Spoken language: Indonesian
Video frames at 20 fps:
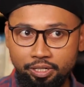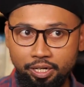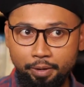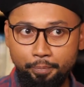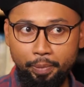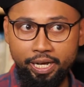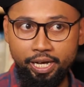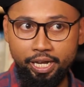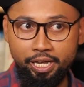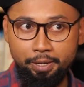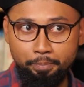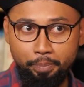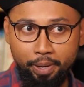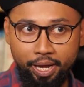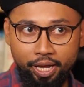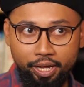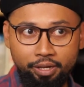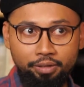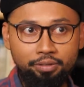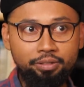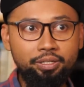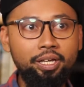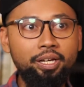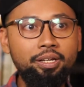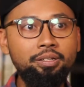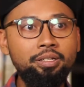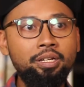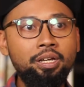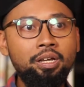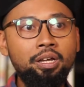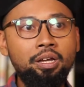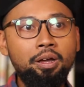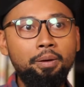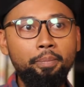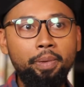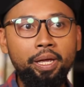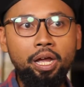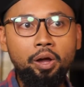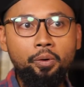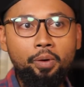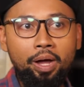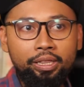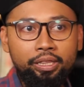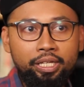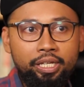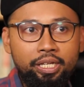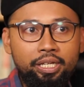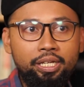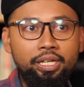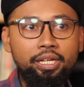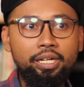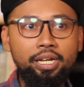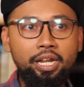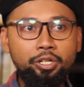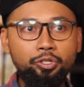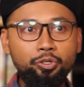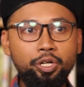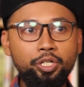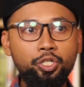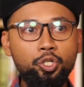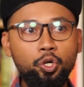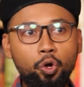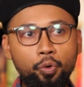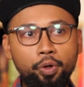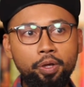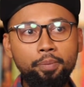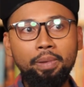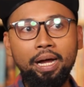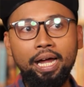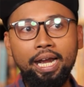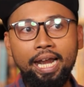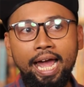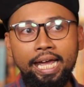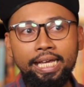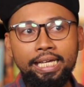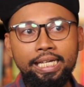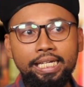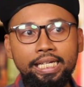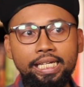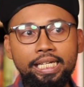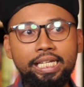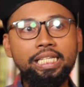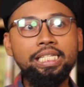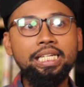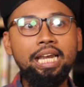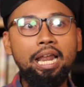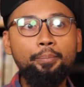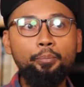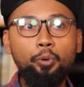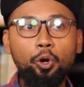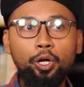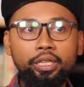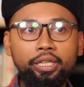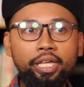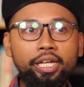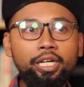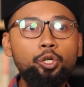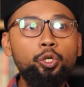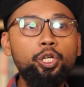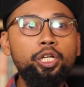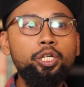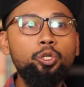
ke PDIP ya. Megawati dan juga Jokowi mengenai islah politik di